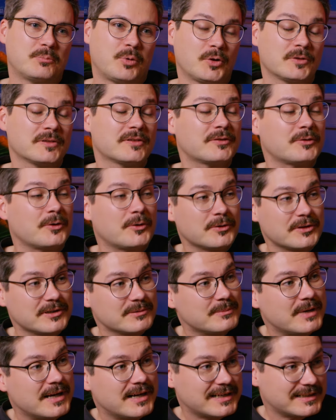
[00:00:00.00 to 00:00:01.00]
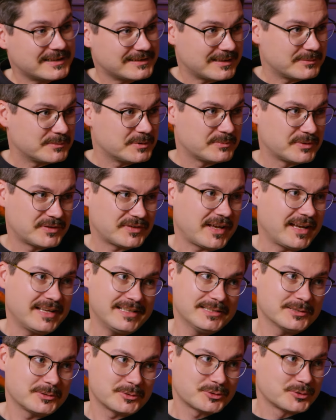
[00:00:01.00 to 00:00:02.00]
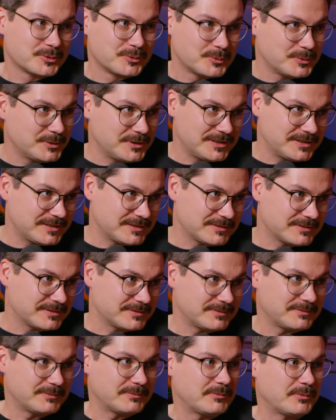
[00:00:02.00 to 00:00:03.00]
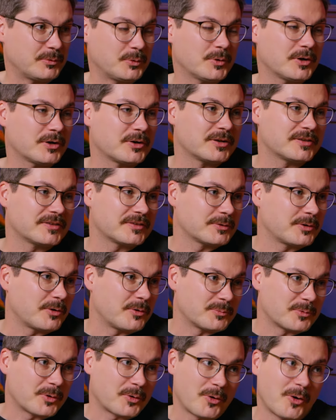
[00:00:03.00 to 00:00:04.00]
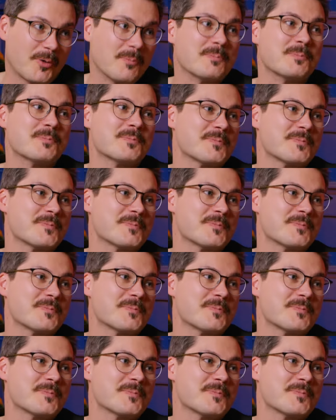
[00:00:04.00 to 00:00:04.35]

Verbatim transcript: Bond-Song gemacht, damit ja. bist du ein Jahr auch schon durch. Höher kannst du kaum noch kommen.